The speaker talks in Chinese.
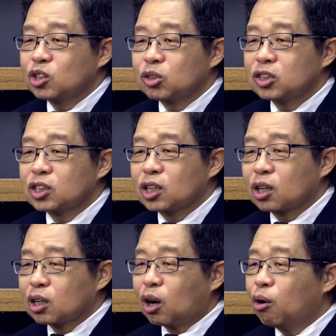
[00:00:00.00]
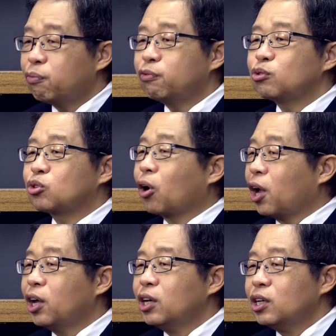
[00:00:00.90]
反正就是这个高富
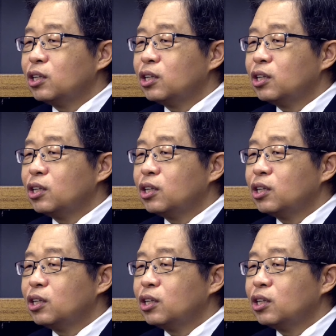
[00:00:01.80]
帅